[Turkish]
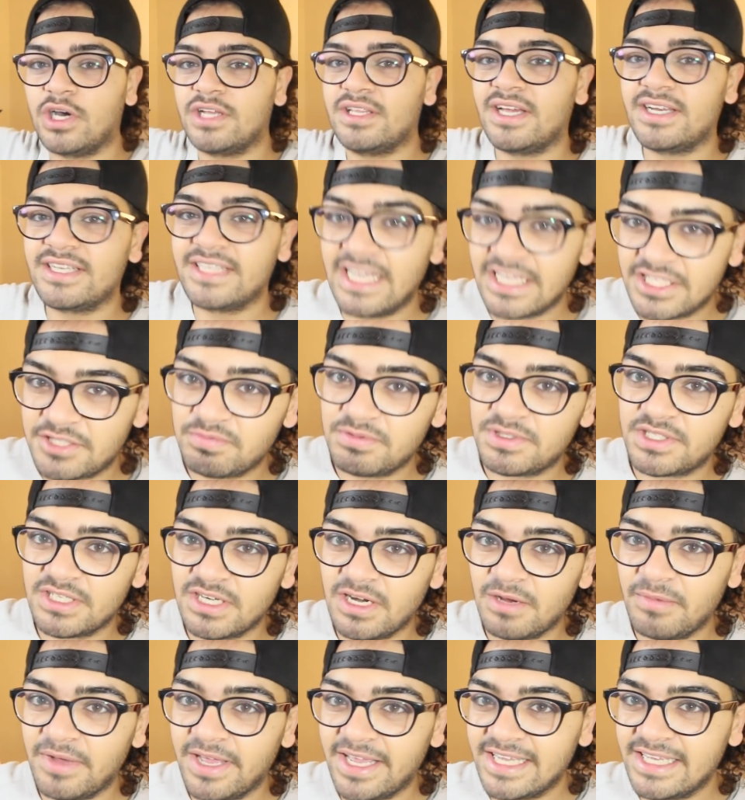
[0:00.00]
kadar geç bir
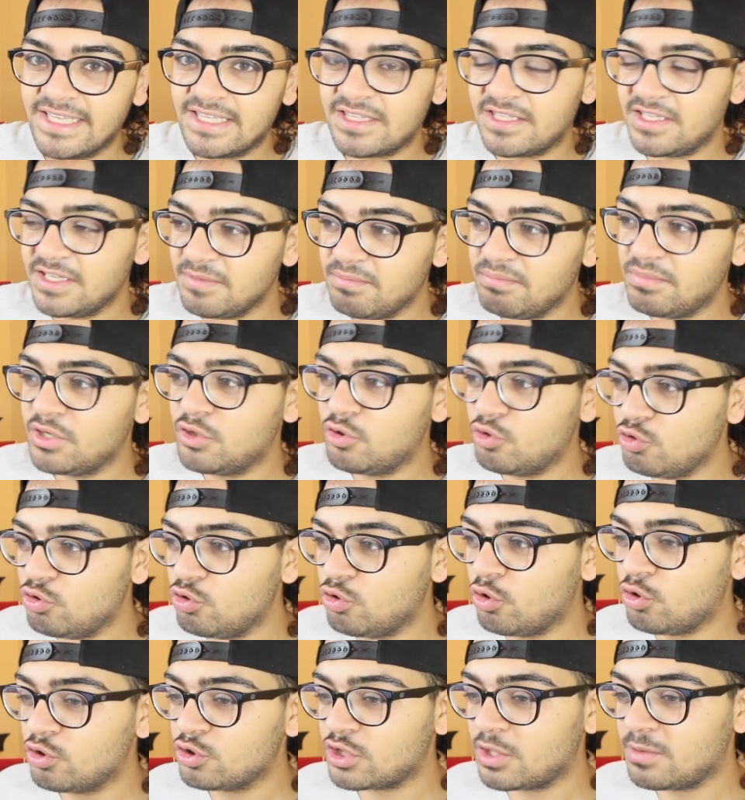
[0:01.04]
sinemaya gittiğim bir
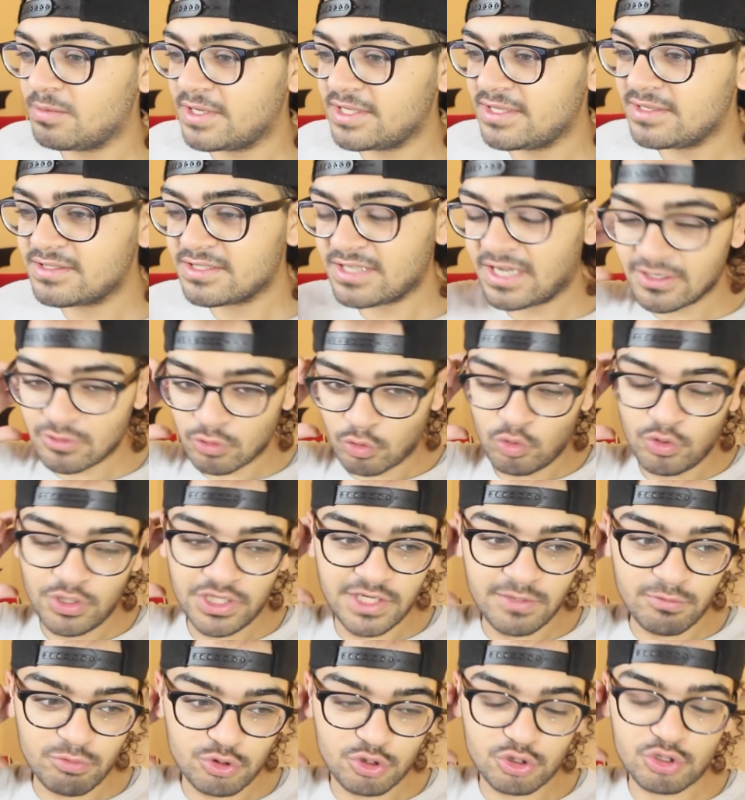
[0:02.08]
günde o zaman. Saat
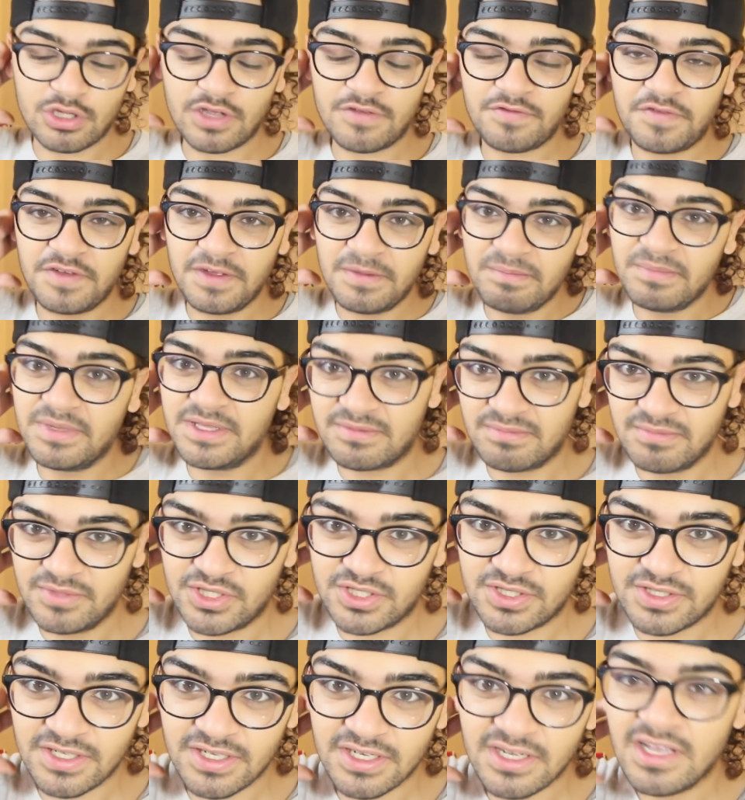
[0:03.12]
12.30'da film
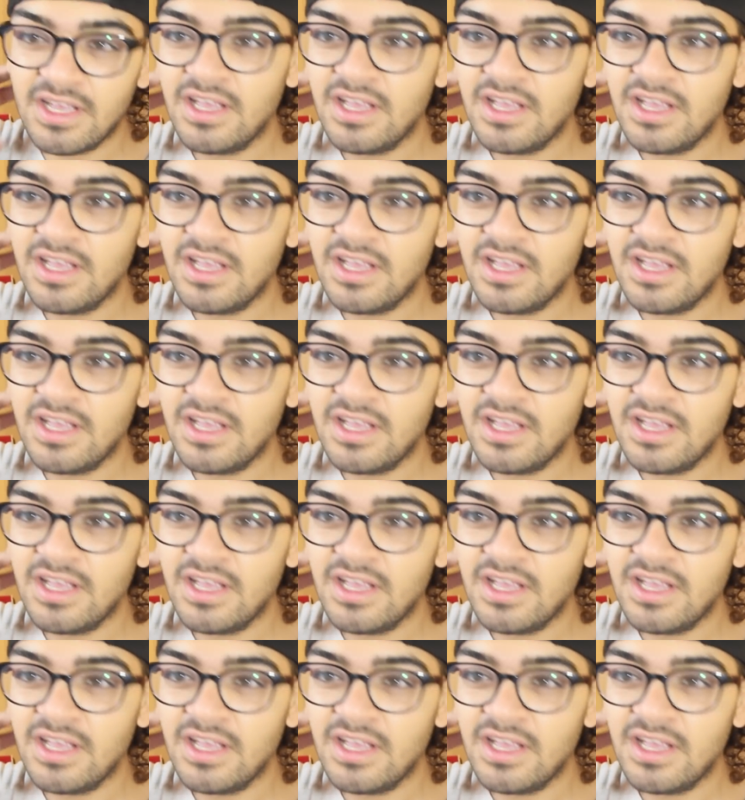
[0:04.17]
bitmişti.